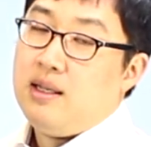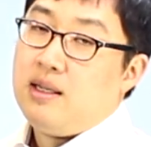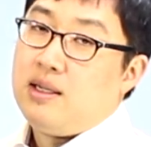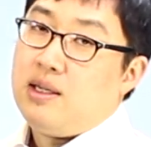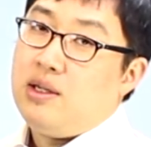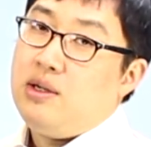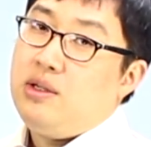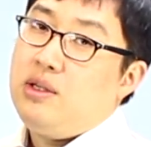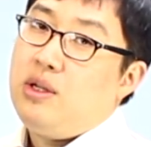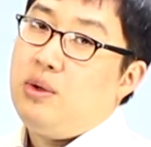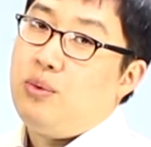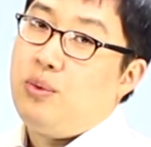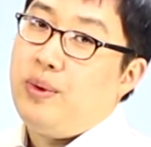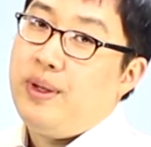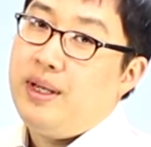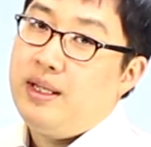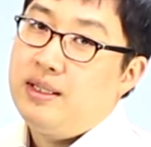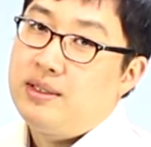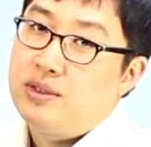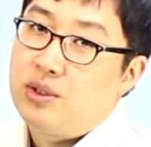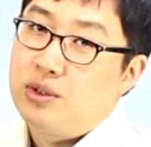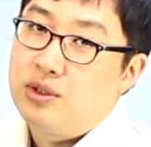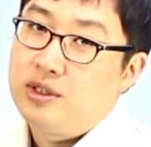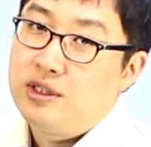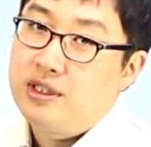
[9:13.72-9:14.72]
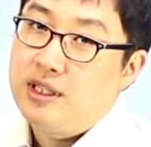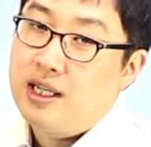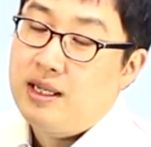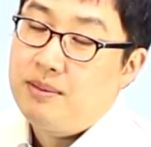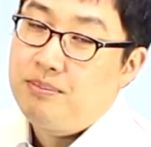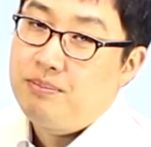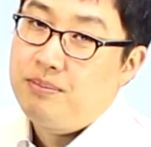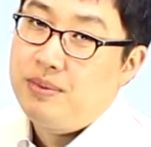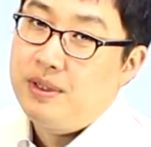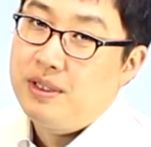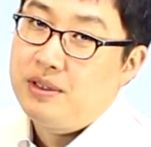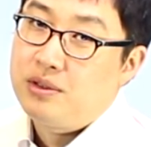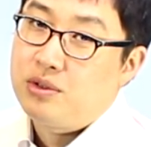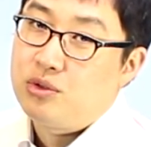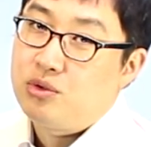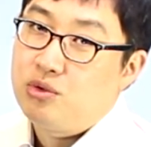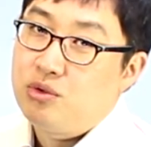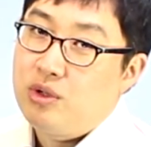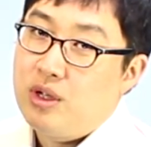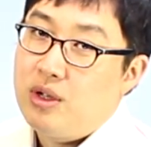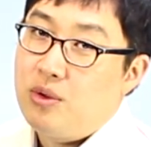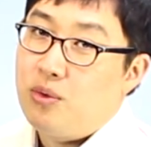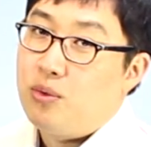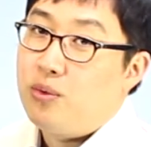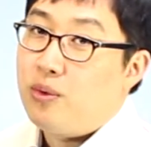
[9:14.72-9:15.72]
그런데 왜 저는 하필 그
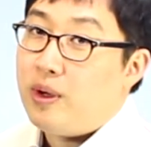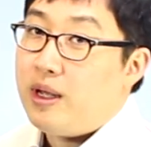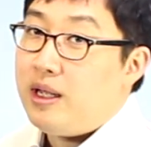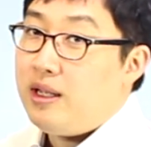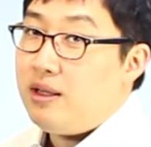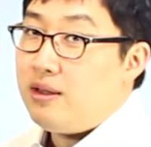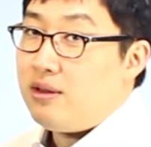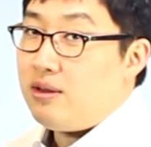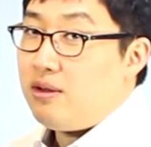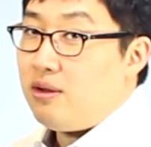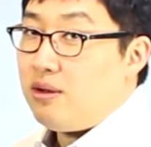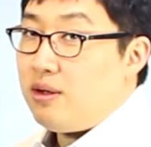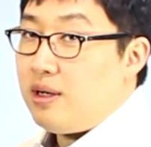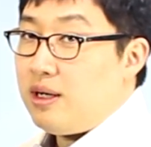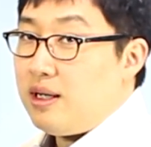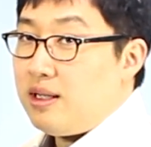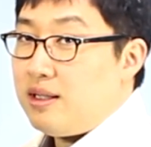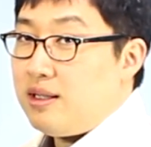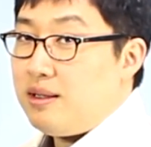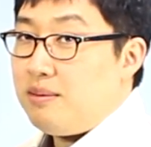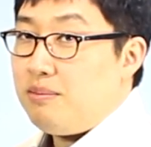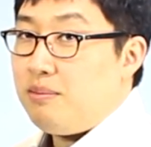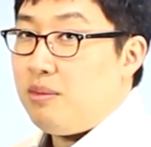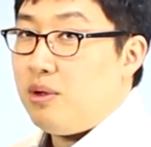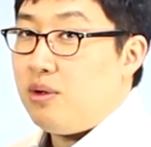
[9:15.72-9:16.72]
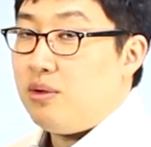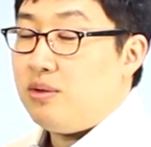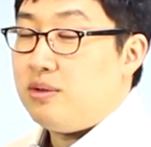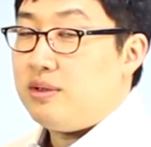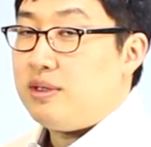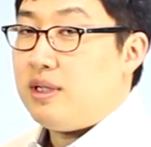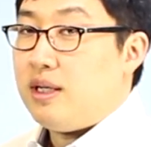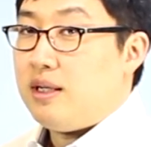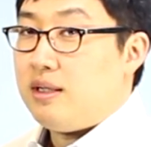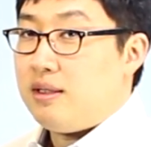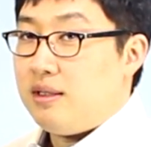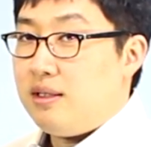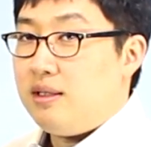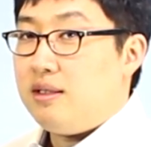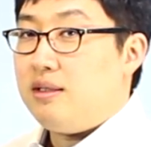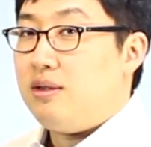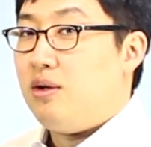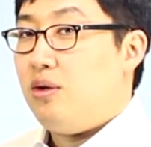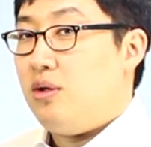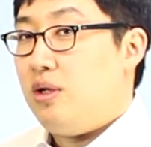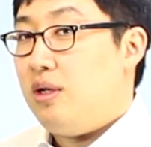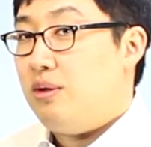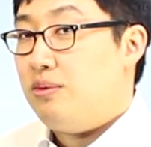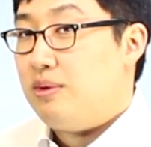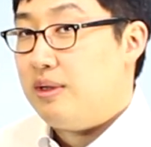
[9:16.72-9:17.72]
중에 웨이터라는 명사를
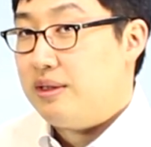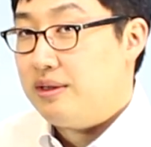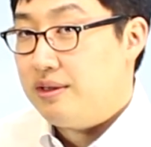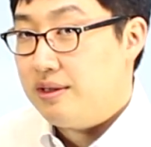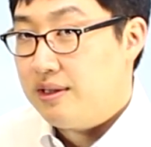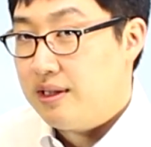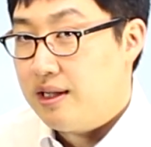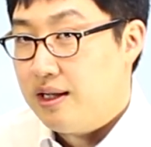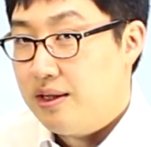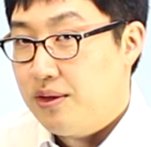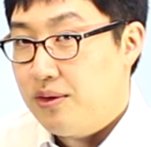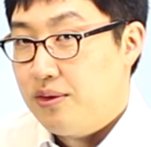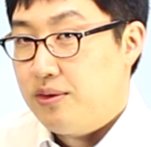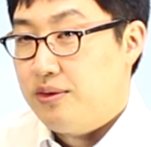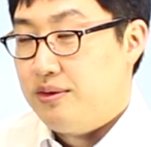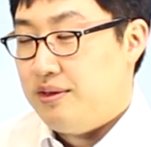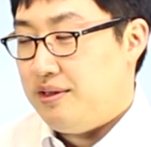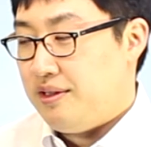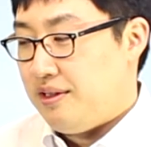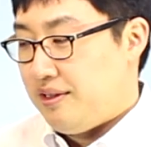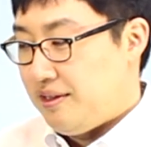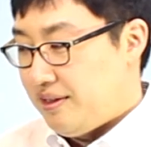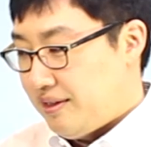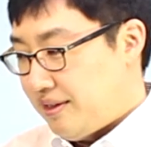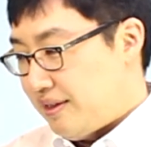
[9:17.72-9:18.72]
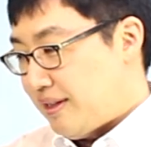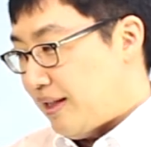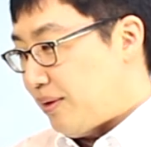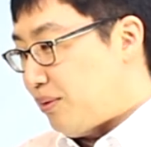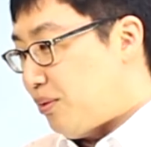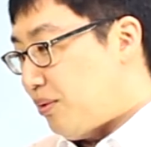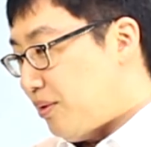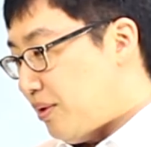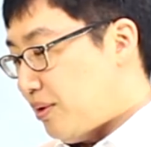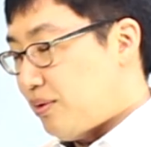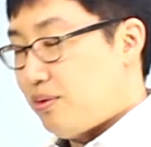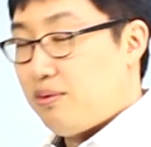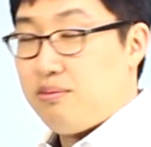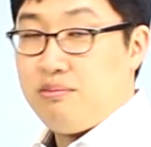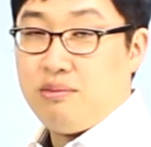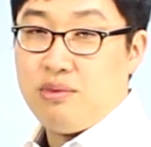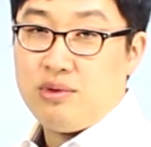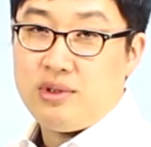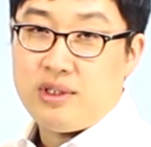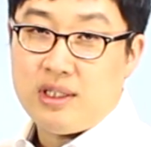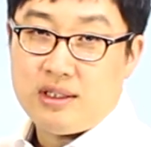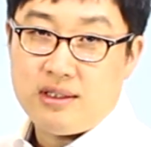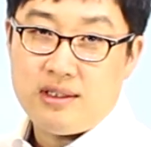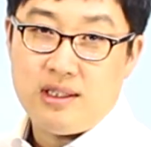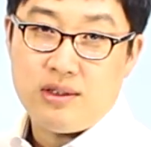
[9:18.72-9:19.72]
꺼내왔을까요? 예, 의자도 있고 뭐
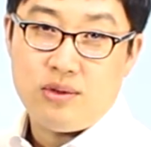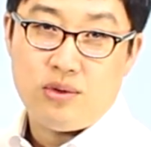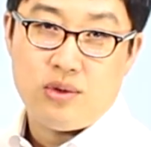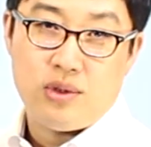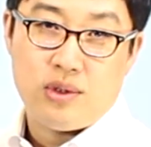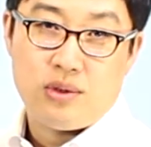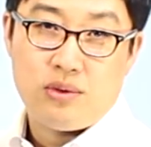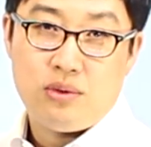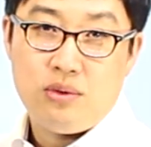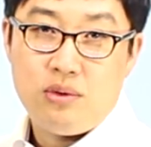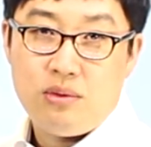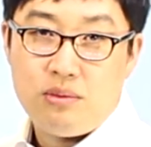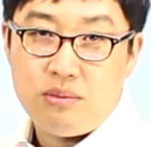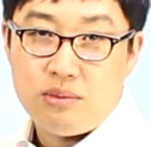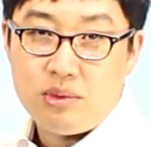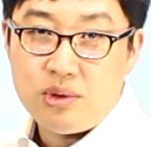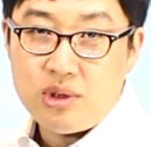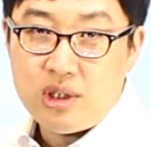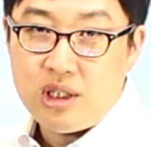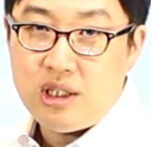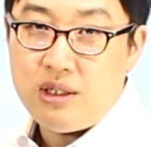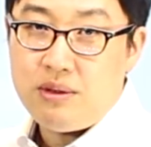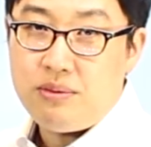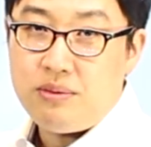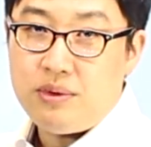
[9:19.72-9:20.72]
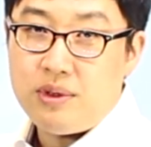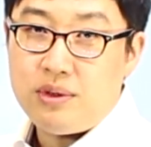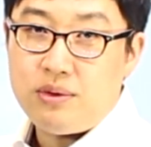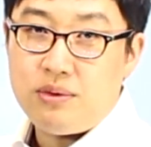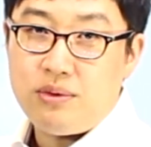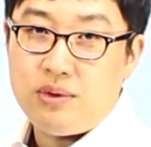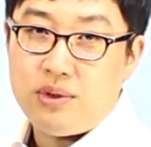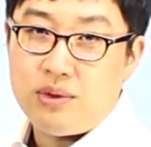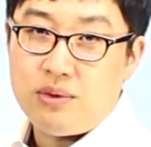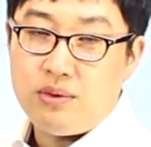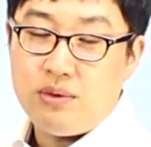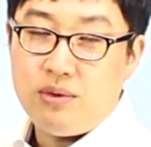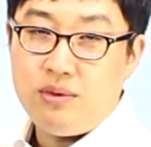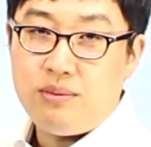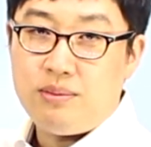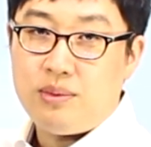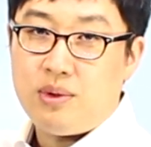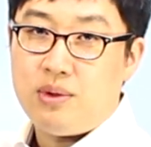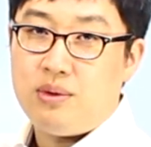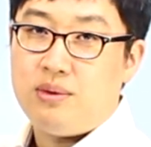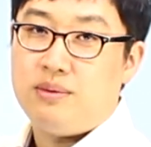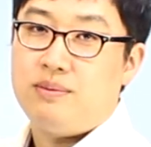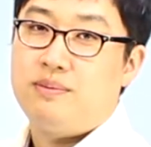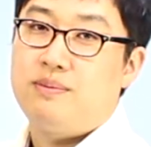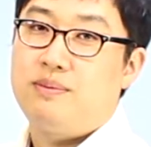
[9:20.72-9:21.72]
책상도 있고 뭐 TV도 있고
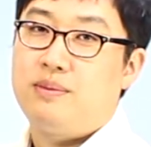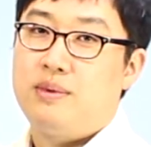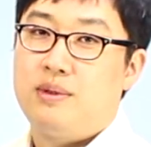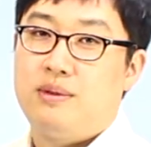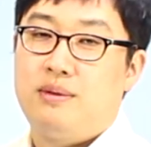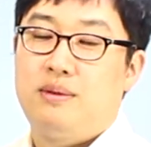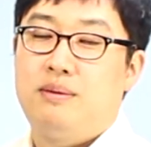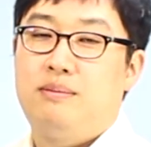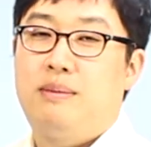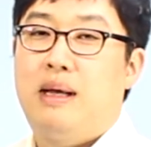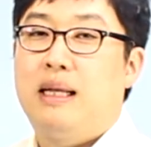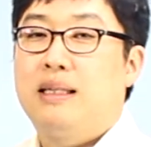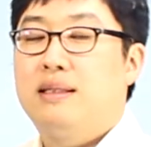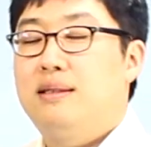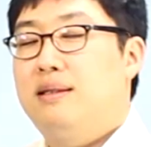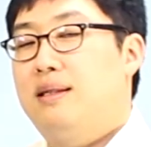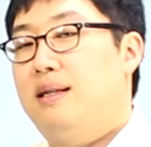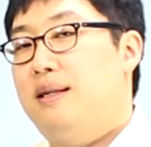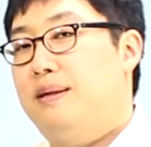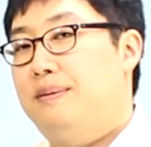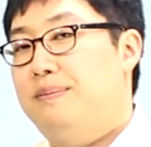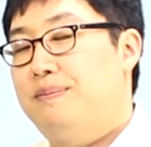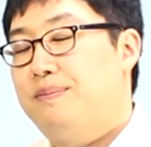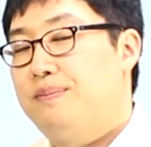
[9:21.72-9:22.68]
뭐 많은데